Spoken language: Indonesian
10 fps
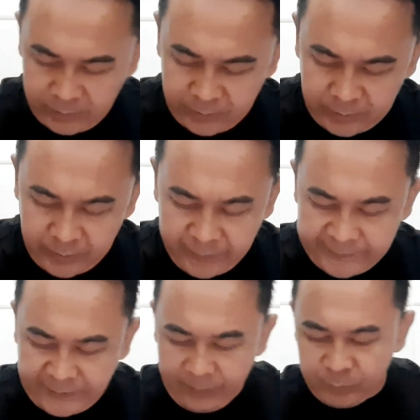uh,
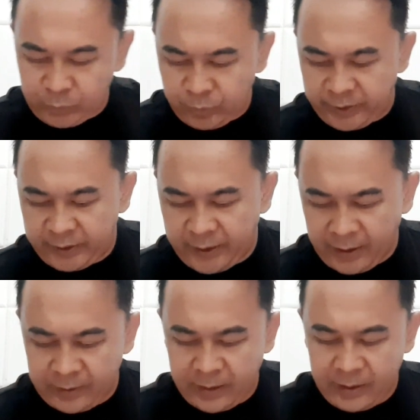hari Sabtu ini
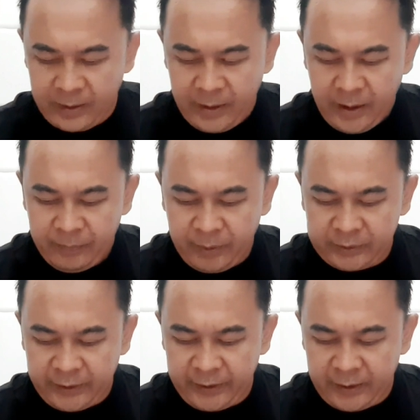ada
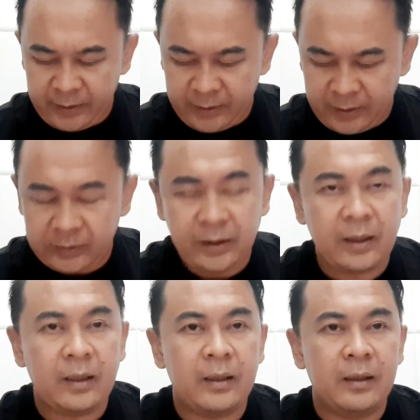pertandingan
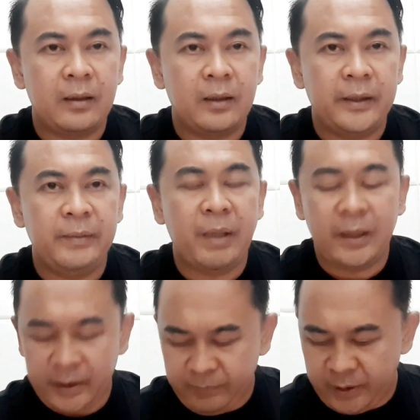antara ini
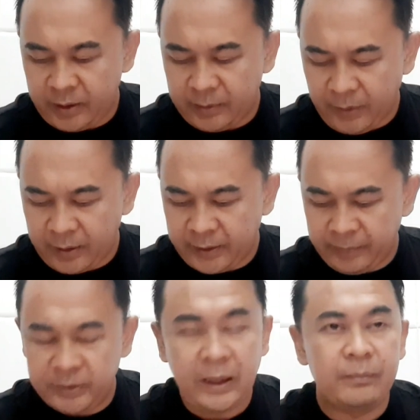maghrib ya
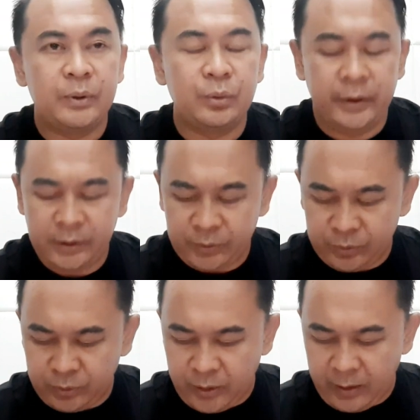maghrib Sabtu itu
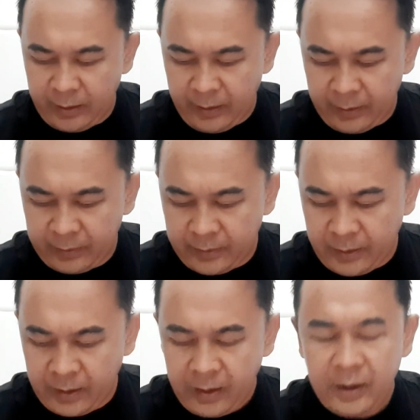
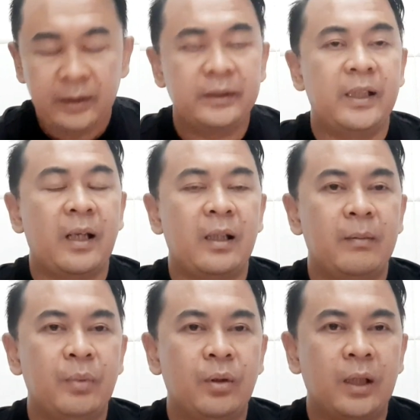ada
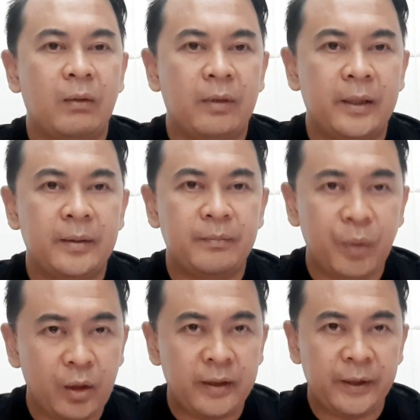Tirakabo lawan
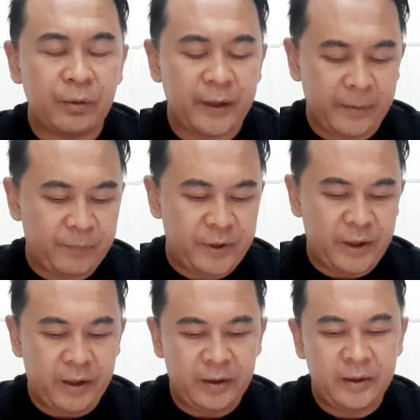Borneo
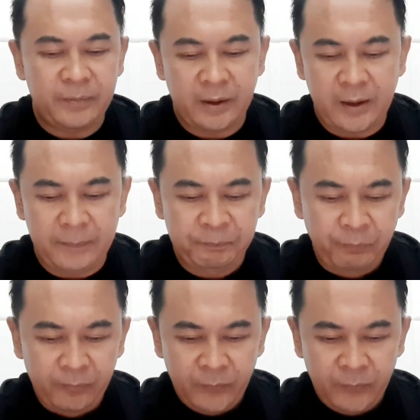FC ya dimana